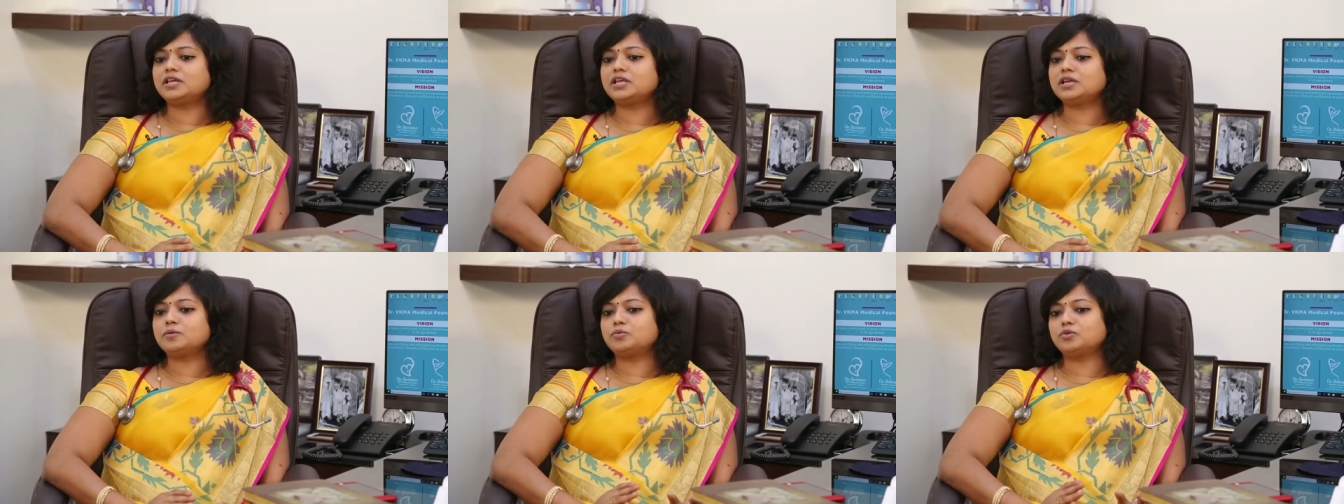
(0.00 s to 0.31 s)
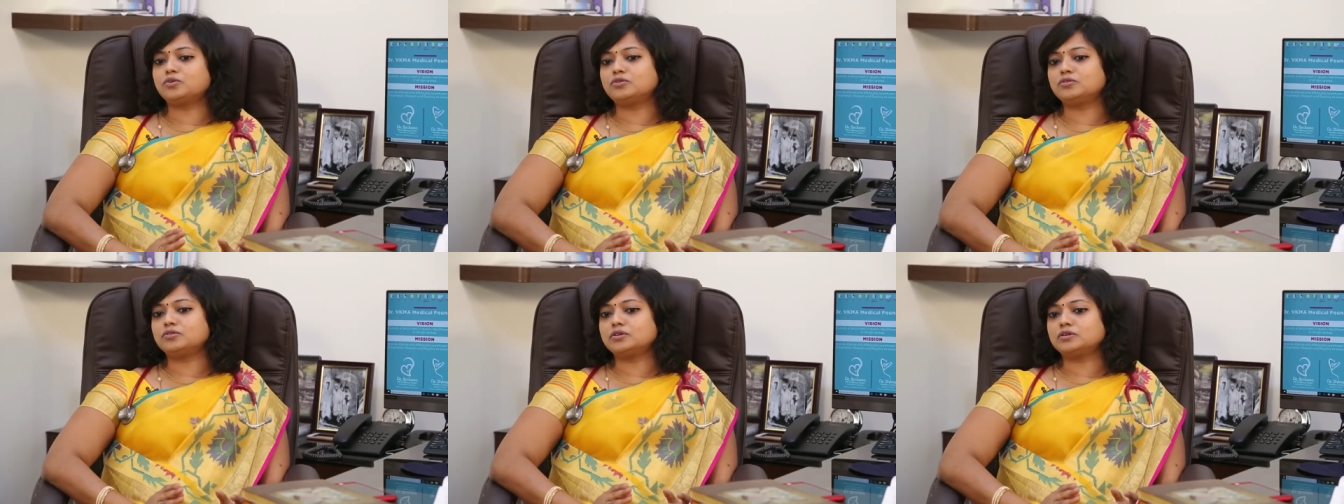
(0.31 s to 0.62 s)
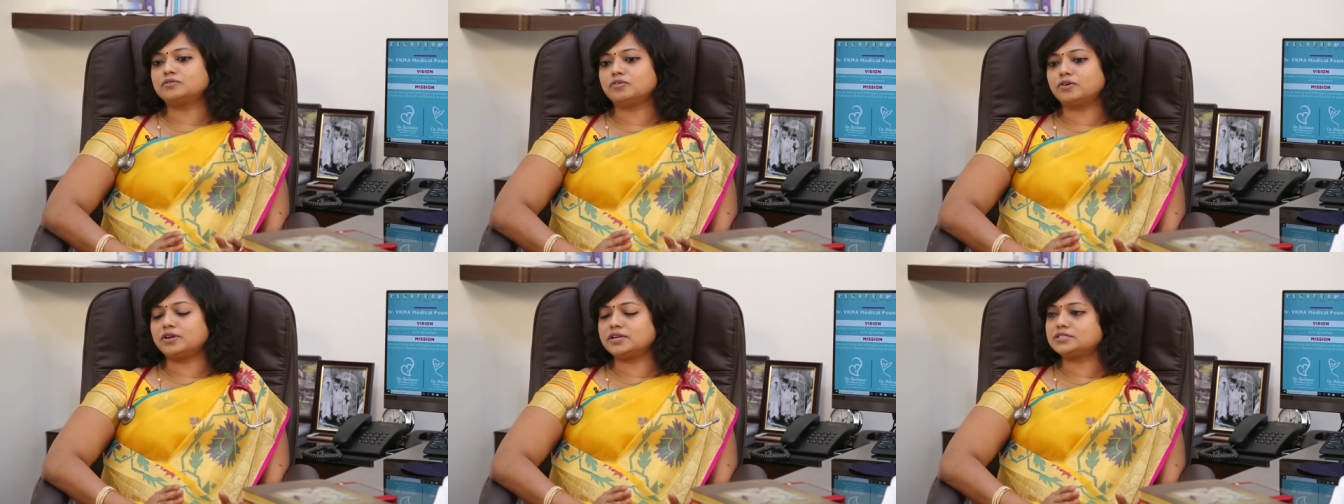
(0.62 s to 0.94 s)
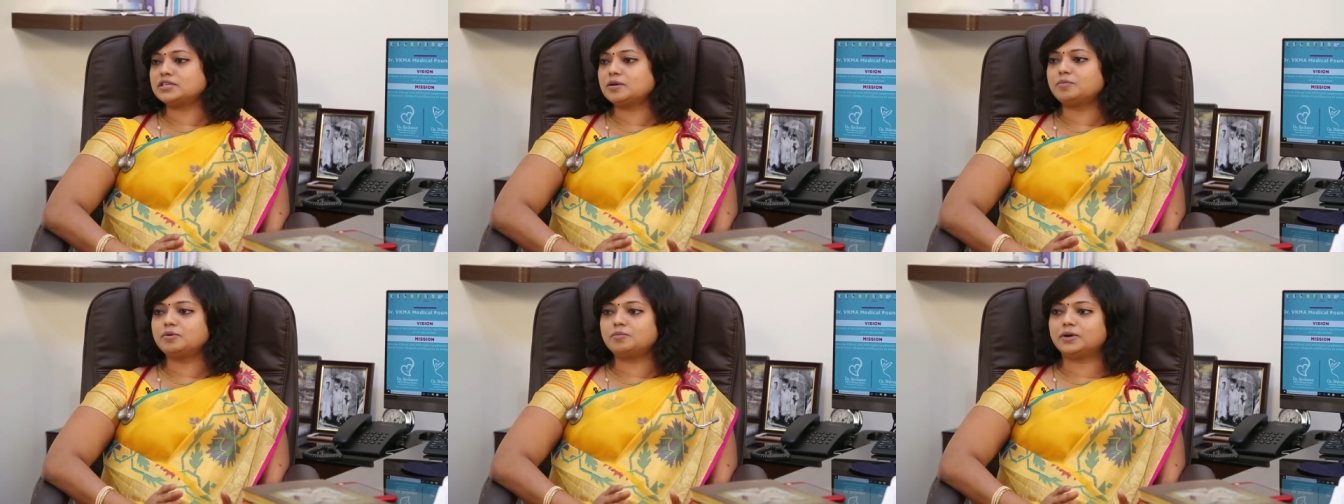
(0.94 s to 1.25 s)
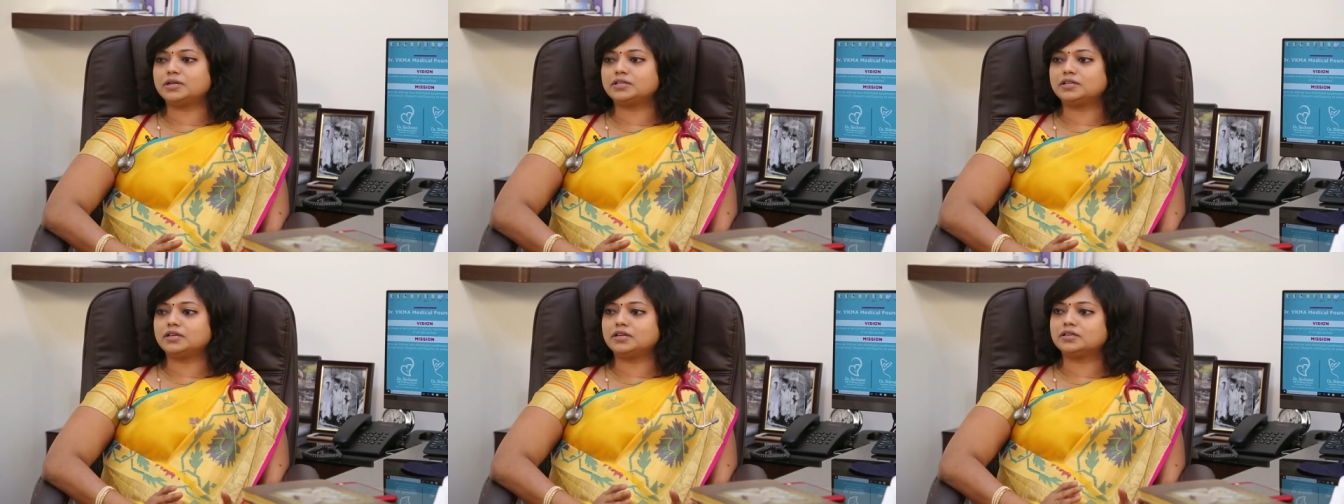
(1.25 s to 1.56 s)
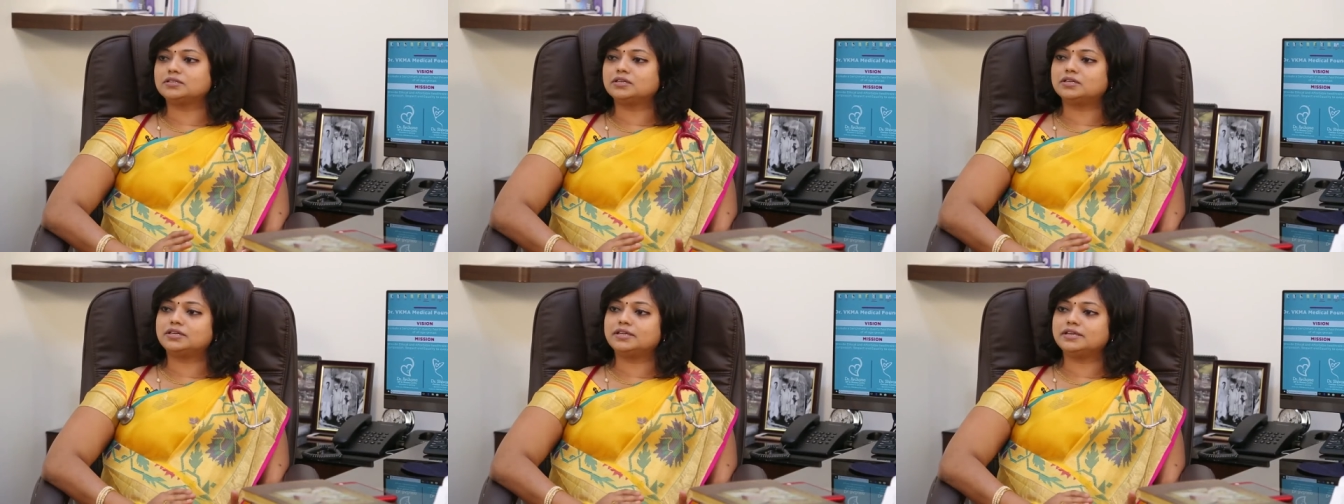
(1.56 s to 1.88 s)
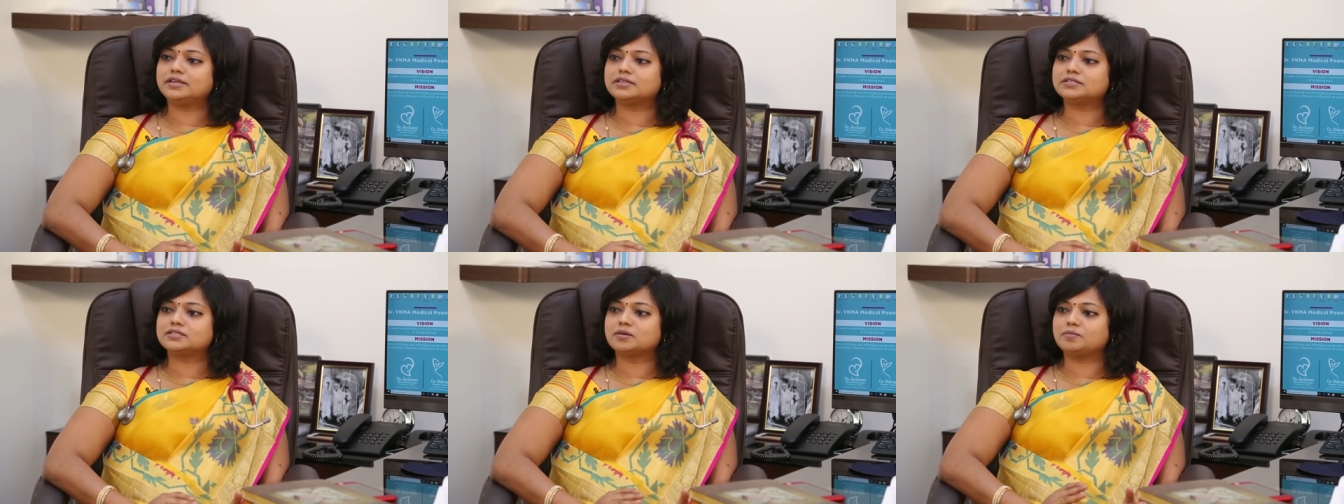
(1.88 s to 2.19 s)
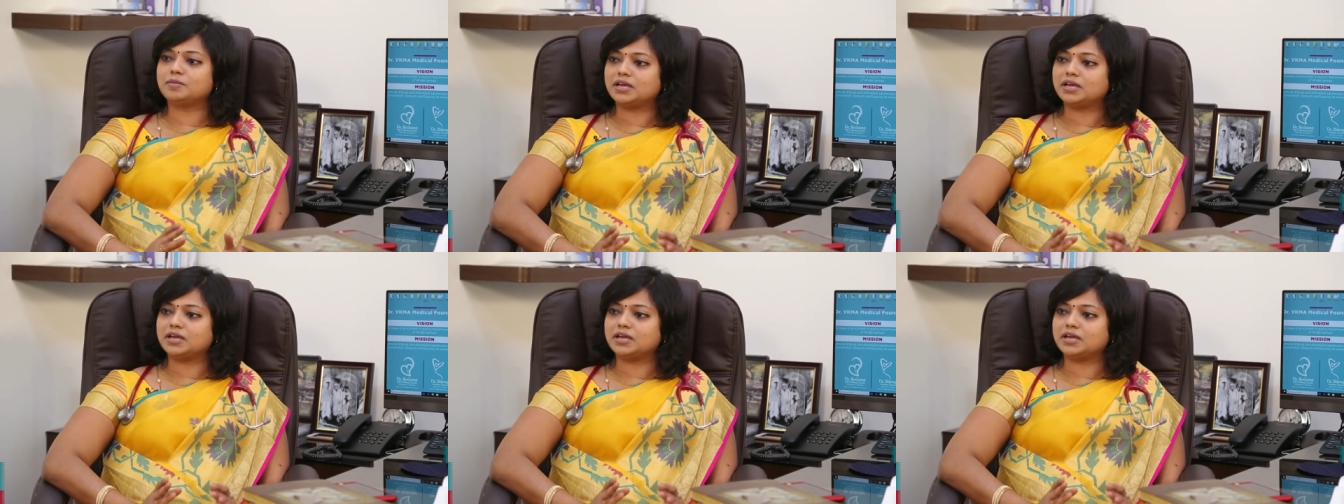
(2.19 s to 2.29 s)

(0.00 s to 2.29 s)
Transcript: மாதிரி இப்போ ஒரு ஃபார் எக்ஸாம்பிள் பார்த்தீங்கன்னா தேர்ட்டி இயர்ஸ்க்கு